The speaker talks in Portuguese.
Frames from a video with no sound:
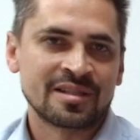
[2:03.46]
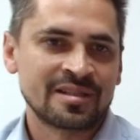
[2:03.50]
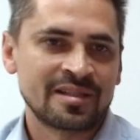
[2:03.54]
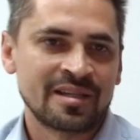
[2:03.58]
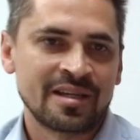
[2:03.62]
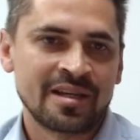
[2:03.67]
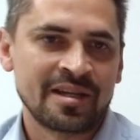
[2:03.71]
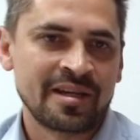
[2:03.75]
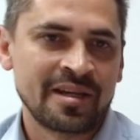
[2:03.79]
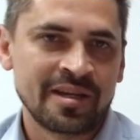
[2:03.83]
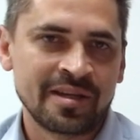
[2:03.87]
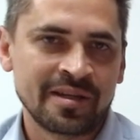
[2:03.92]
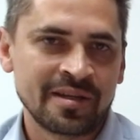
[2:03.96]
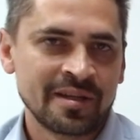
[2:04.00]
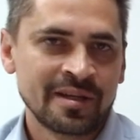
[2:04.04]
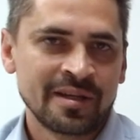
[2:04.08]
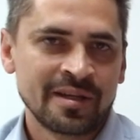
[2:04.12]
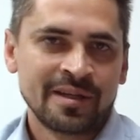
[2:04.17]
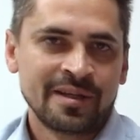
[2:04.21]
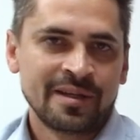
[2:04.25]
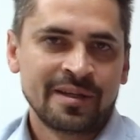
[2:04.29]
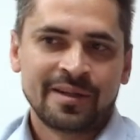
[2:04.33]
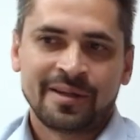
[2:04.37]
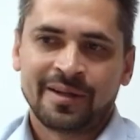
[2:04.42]
serem
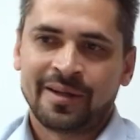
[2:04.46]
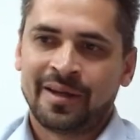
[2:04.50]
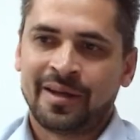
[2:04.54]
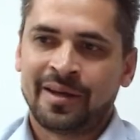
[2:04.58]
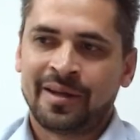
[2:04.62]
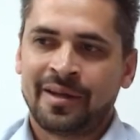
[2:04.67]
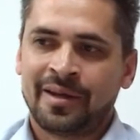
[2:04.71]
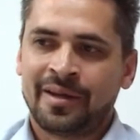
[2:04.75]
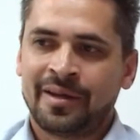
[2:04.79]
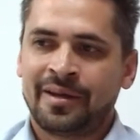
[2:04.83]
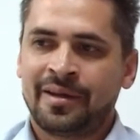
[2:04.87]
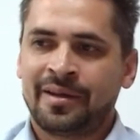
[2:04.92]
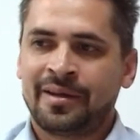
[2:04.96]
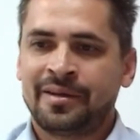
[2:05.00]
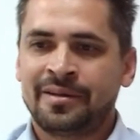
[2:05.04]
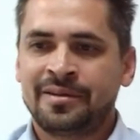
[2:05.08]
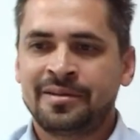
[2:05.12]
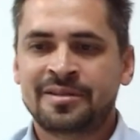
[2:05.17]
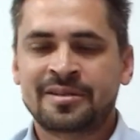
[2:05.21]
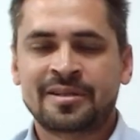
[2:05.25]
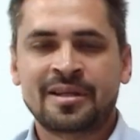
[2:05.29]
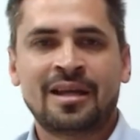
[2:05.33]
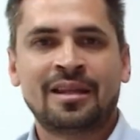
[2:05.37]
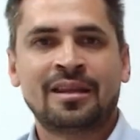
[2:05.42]
é, é,
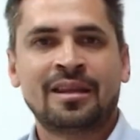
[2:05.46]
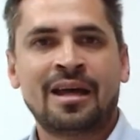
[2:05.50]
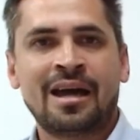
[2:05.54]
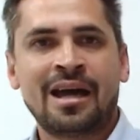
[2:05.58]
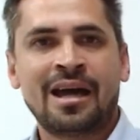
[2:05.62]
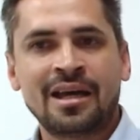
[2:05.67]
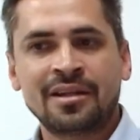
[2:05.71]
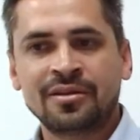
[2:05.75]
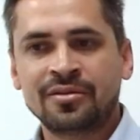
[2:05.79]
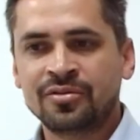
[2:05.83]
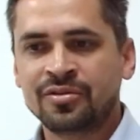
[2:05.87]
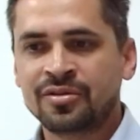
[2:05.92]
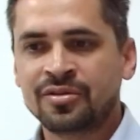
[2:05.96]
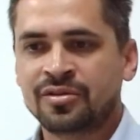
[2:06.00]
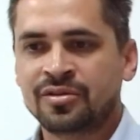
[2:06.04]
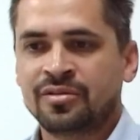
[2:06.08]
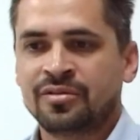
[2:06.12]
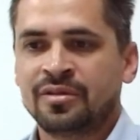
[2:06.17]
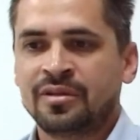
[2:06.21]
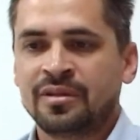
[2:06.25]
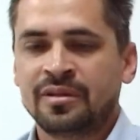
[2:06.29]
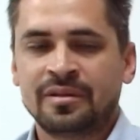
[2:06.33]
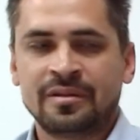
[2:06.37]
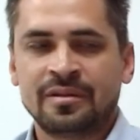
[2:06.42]
instalados
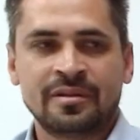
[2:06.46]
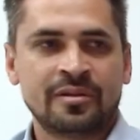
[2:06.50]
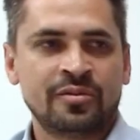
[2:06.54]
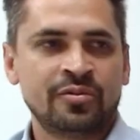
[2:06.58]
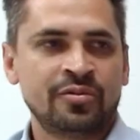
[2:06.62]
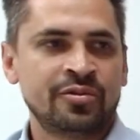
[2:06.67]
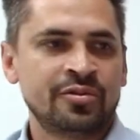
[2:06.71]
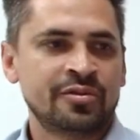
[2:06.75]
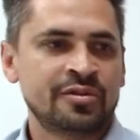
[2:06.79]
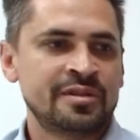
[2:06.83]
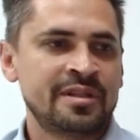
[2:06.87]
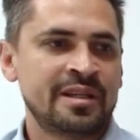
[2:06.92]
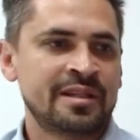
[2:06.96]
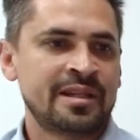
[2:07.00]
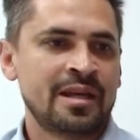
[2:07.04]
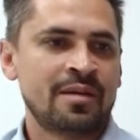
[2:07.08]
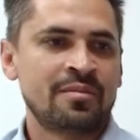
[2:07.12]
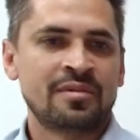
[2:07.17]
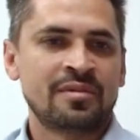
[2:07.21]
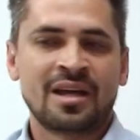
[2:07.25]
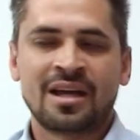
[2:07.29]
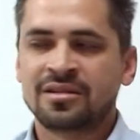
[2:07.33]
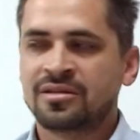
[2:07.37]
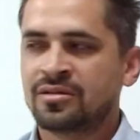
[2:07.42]
nos
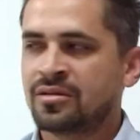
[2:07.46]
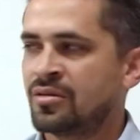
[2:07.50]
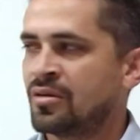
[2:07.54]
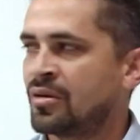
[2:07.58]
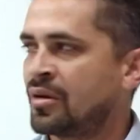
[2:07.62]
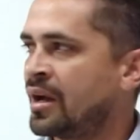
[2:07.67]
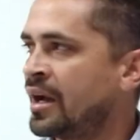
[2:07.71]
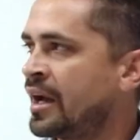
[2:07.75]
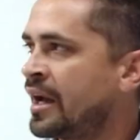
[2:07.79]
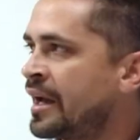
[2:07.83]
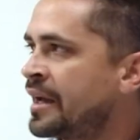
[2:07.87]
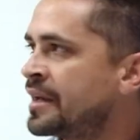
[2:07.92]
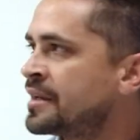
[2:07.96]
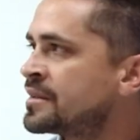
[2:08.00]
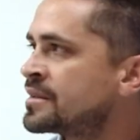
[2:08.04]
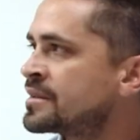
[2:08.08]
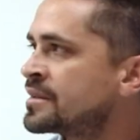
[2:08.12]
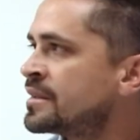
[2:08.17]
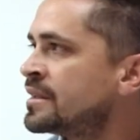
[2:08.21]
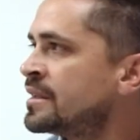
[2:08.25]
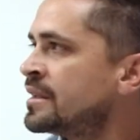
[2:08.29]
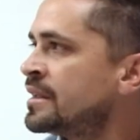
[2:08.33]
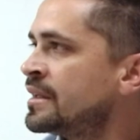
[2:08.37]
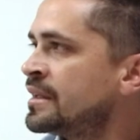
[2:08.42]
determinados
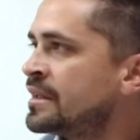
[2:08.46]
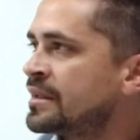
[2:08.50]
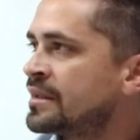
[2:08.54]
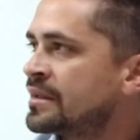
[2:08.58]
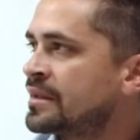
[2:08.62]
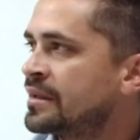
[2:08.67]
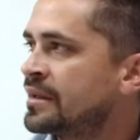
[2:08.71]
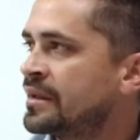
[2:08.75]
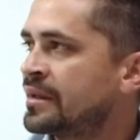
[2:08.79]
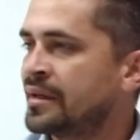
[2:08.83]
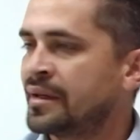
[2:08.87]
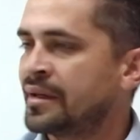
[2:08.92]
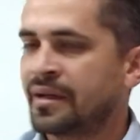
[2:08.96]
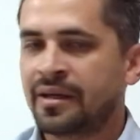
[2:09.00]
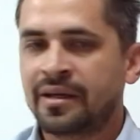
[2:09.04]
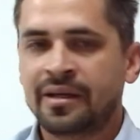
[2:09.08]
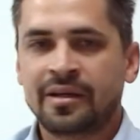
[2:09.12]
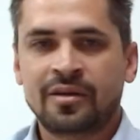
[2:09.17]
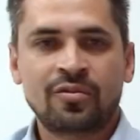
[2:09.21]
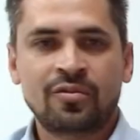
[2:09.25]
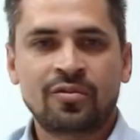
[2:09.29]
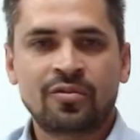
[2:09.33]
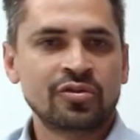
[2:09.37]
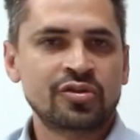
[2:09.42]
locais. Consultoria. É,
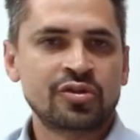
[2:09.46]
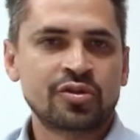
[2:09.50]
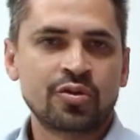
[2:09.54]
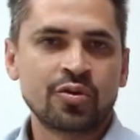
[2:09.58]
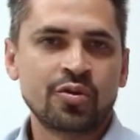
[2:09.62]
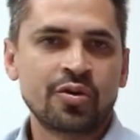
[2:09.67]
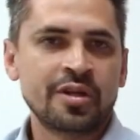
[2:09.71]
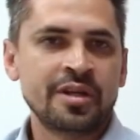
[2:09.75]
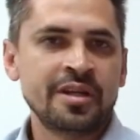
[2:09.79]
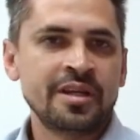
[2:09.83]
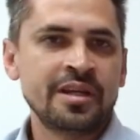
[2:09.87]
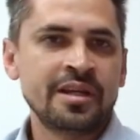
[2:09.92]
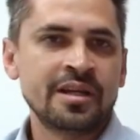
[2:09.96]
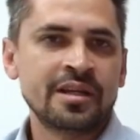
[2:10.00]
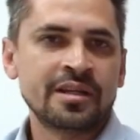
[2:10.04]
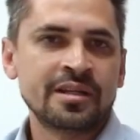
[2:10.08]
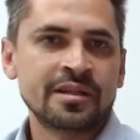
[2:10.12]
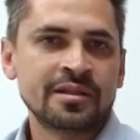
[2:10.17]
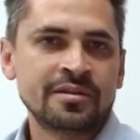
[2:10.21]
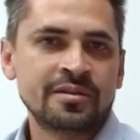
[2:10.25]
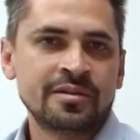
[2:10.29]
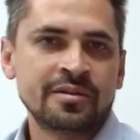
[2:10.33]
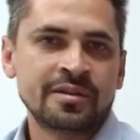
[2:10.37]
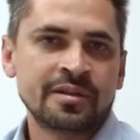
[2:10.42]

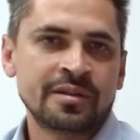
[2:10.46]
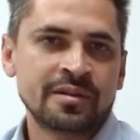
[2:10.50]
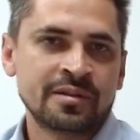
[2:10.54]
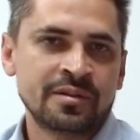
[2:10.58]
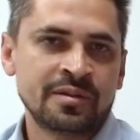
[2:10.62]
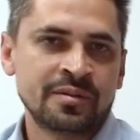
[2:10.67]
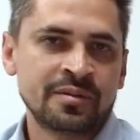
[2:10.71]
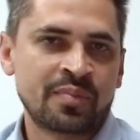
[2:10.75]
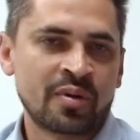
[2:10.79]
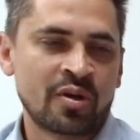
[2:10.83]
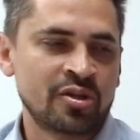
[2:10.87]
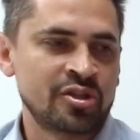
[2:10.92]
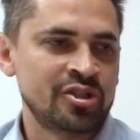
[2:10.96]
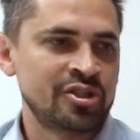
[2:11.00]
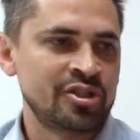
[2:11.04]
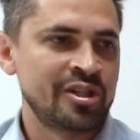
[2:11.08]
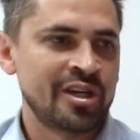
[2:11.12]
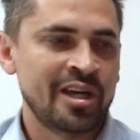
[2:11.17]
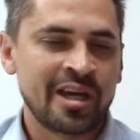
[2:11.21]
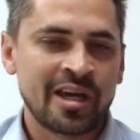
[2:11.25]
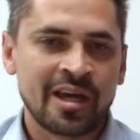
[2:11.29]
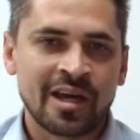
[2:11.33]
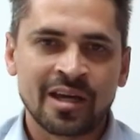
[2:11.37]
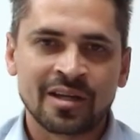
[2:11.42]
consultoria de, de,
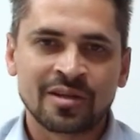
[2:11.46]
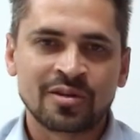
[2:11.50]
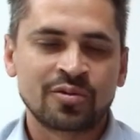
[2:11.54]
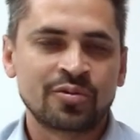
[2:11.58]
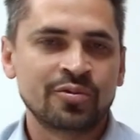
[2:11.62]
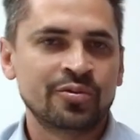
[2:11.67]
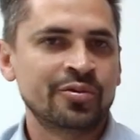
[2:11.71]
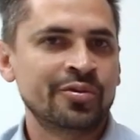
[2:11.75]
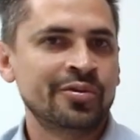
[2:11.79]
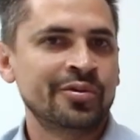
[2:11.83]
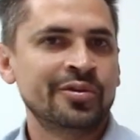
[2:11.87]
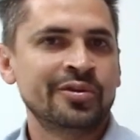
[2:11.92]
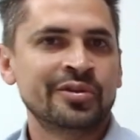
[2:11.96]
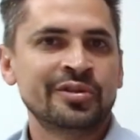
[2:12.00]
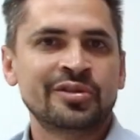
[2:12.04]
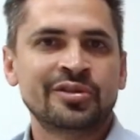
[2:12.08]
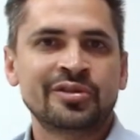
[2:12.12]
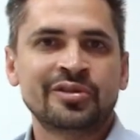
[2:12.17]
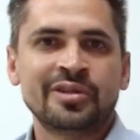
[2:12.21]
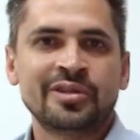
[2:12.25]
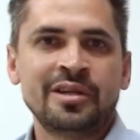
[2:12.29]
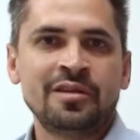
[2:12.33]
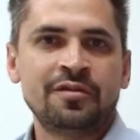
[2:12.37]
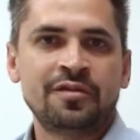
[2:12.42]

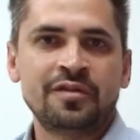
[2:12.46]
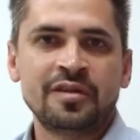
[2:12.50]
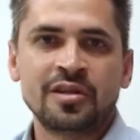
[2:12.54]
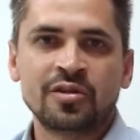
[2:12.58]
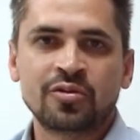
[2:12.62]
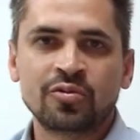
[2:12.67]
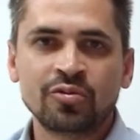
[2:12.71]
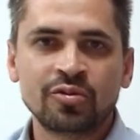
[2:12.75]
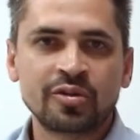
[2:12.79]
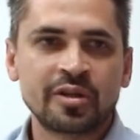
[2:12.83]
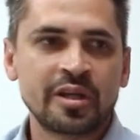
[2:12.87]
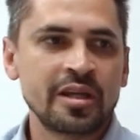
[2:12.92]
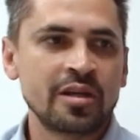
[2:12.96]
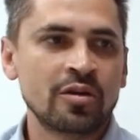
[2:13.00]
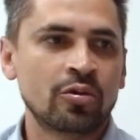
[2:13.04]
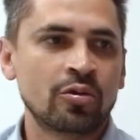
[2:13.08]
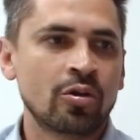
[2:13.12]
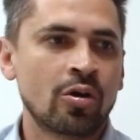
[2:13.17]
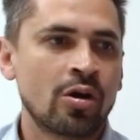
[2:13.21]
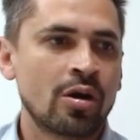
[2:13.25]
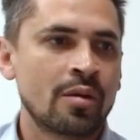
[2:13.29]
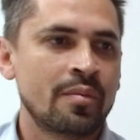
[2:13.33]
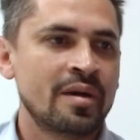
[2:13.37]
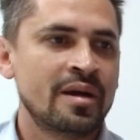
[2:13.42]
projetos, enfim, tudo que
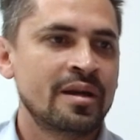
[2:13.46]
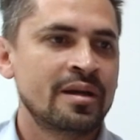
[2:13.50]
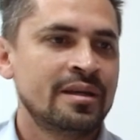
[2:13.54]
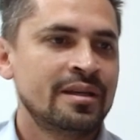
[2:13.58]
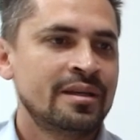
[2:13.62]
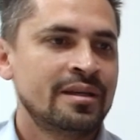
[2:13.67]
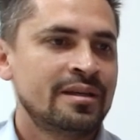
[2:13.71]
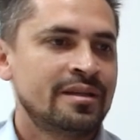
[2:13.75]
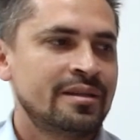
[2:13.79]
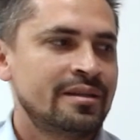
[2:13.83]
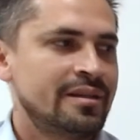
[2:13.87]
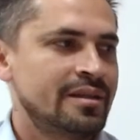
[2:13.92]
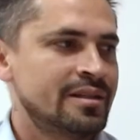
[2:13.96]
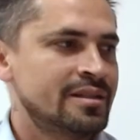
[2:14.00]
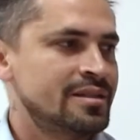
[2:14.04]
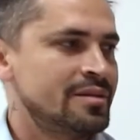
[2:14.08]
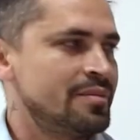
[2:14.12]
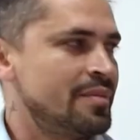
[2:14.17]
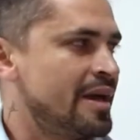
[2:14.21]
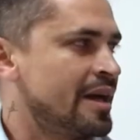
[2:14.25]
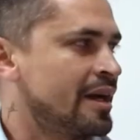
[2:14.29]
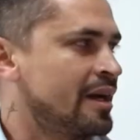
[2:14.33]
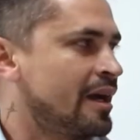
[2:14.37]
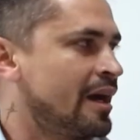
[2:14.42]
engloba esse
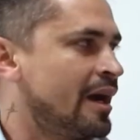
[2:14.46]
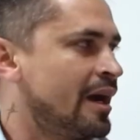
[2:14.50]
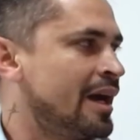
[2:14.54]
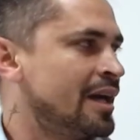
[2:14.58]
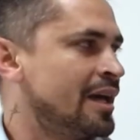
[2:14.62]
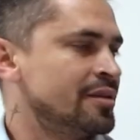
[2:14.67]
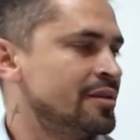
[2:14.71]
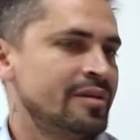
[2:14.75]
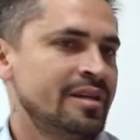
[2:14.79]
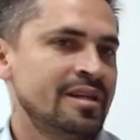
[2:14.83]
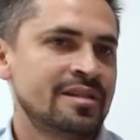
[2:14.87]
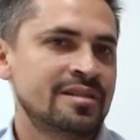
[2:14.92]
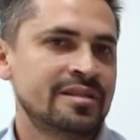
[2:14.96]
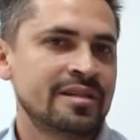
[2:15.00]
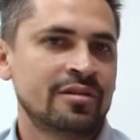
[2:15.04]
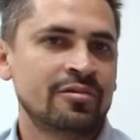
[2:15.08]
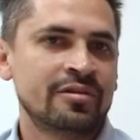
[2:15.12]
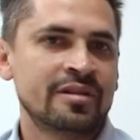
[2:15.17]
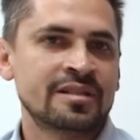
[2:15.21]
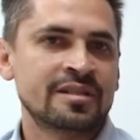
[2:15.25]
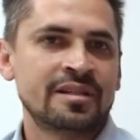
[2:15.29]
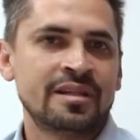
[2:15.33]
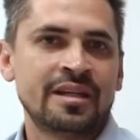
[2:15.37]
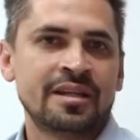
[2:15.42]
mercado aí de
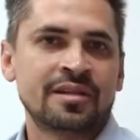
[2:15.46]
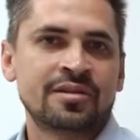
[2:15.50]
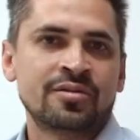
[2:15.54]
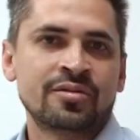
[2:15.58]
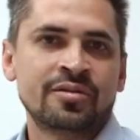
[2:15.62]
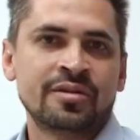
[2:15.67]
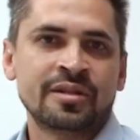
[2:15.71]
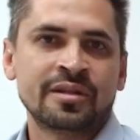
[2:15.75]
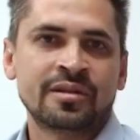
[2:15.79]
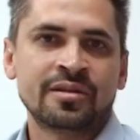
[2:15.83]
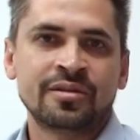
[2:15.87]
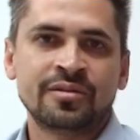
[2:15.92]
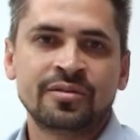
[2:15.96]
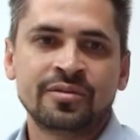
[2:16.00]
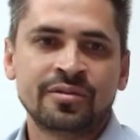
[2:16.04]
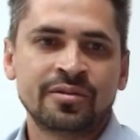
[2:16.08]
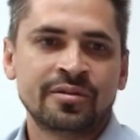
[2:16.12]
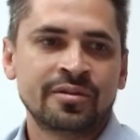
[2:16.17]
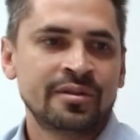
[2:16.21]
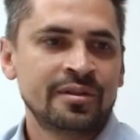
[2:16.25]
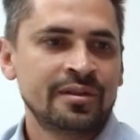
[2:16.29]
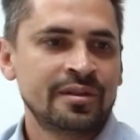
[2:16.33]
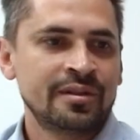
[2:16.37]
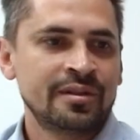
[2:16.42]
segurança eletrônica no,